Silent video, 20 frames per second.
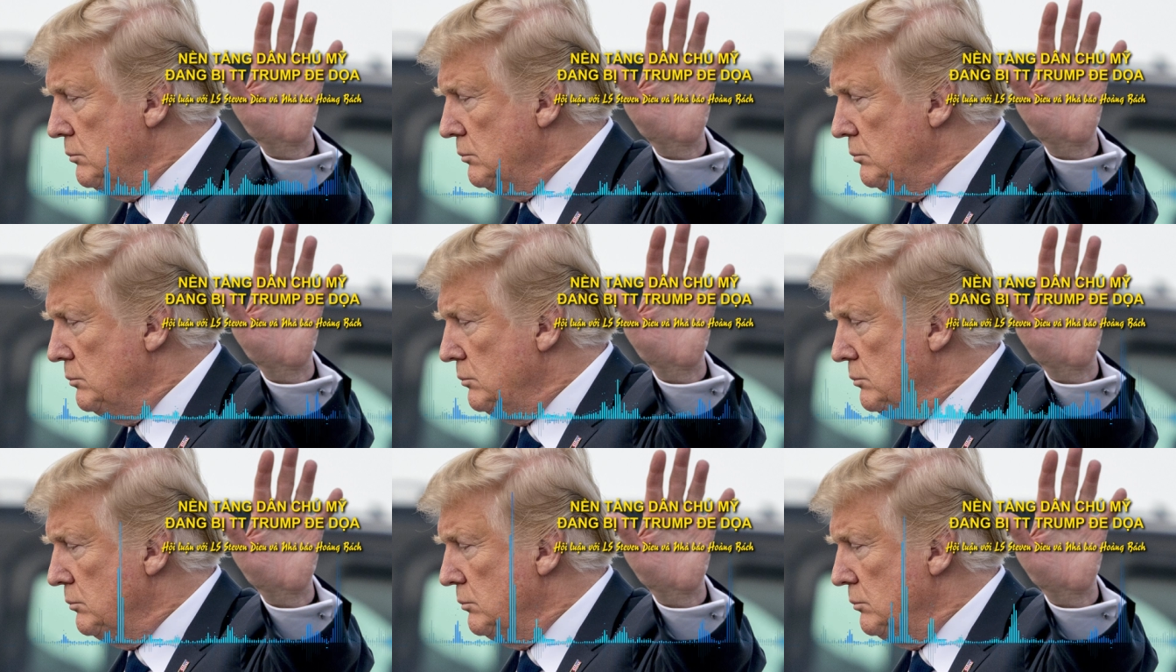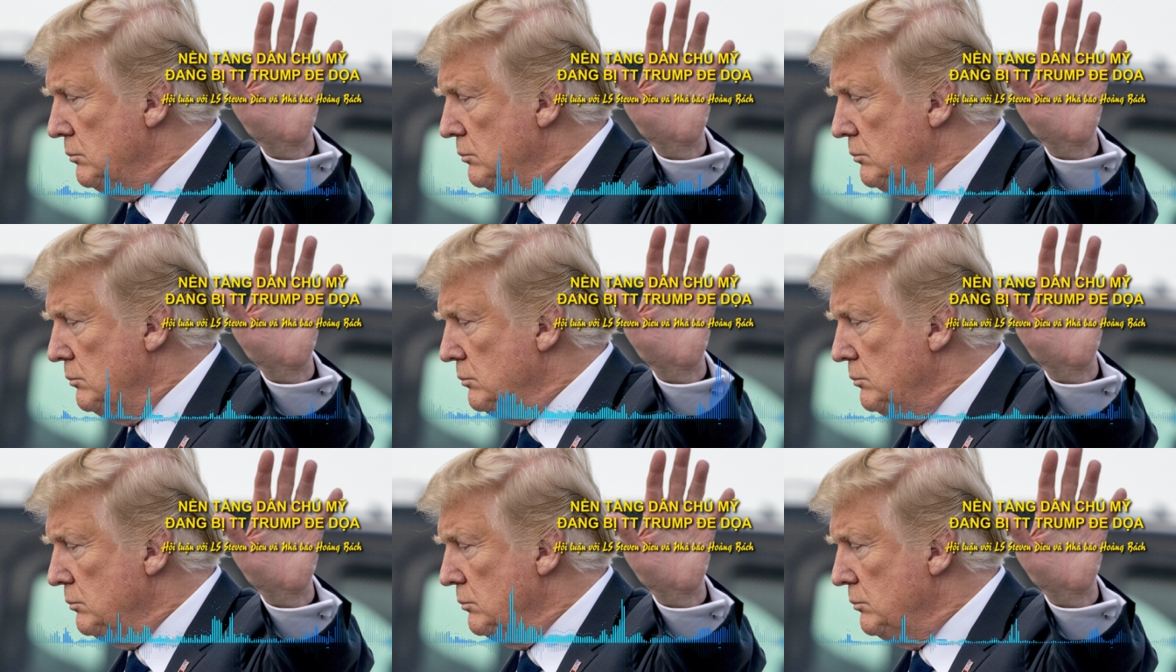tất cả
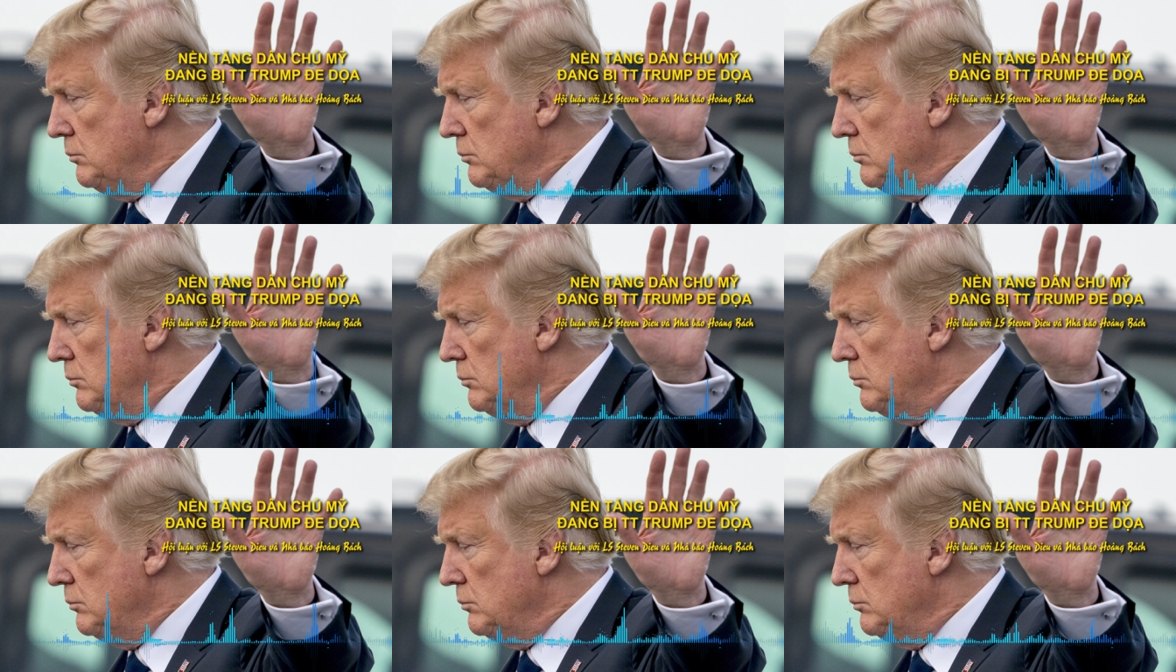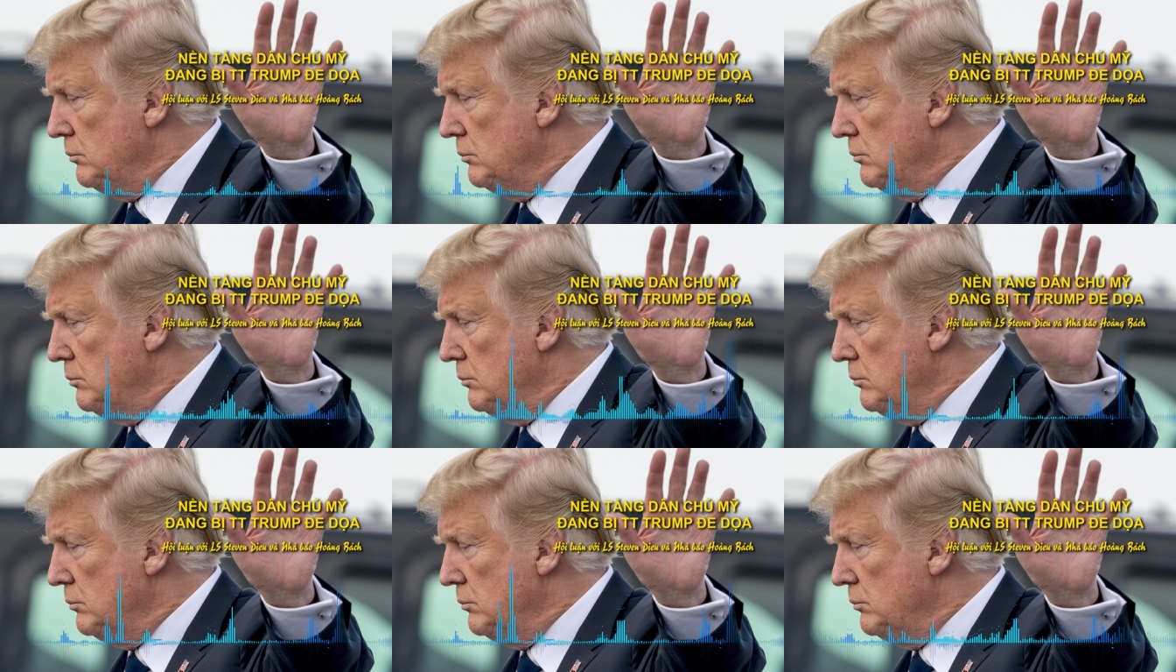những người cựu
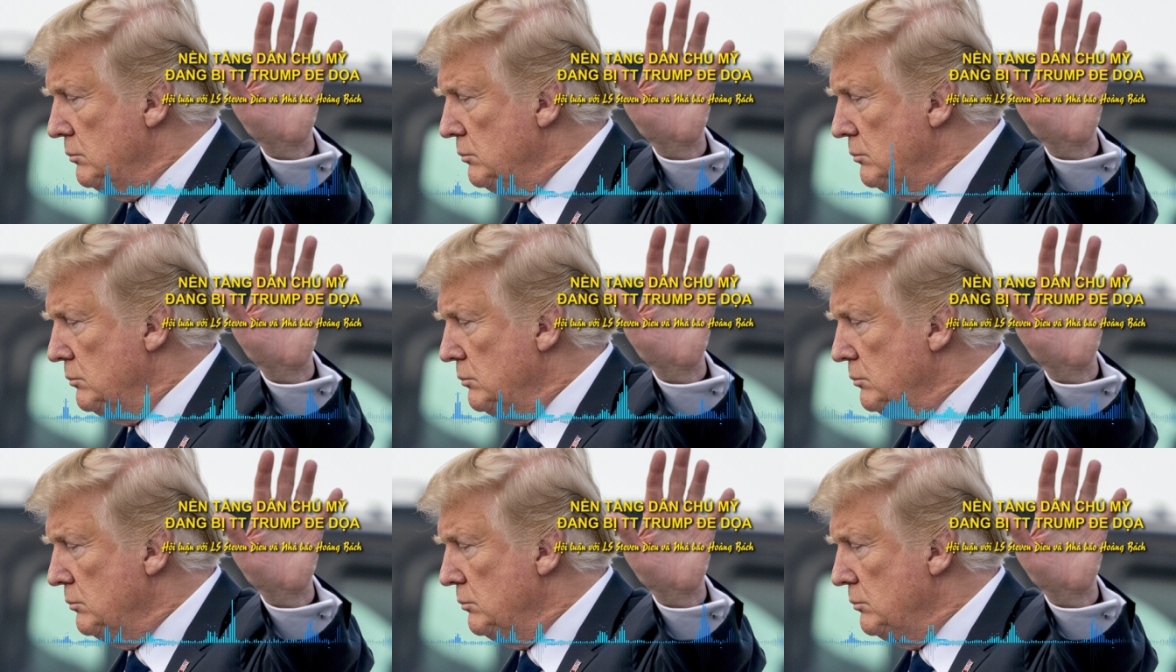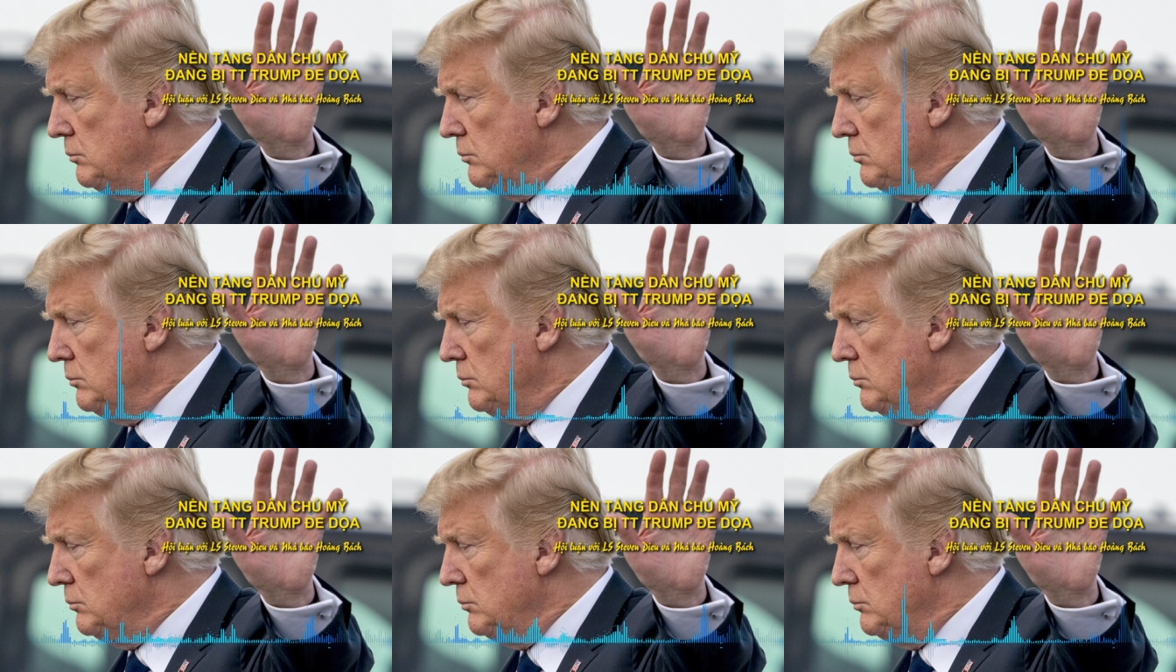nhân viên mà ngày
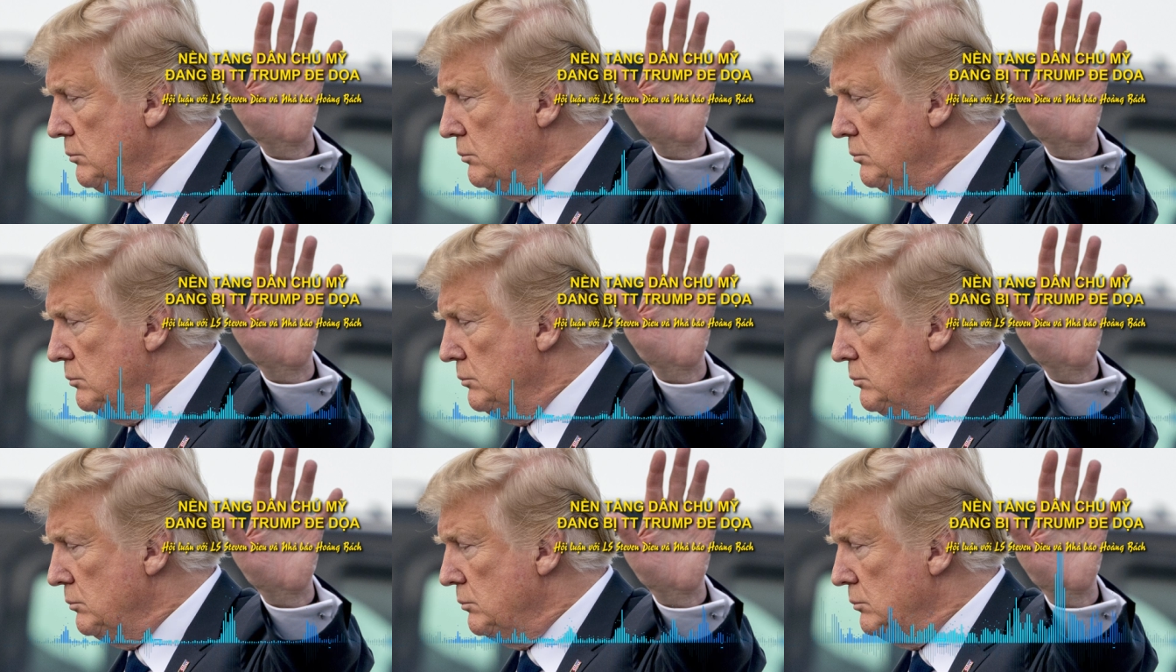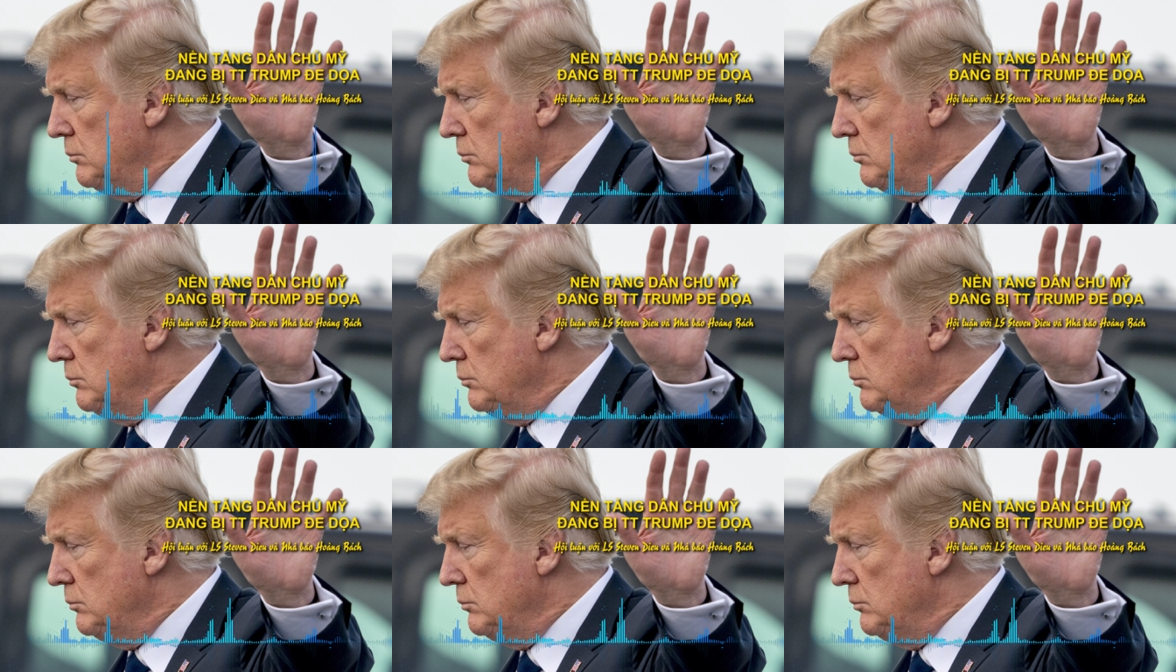xưa làm việc cho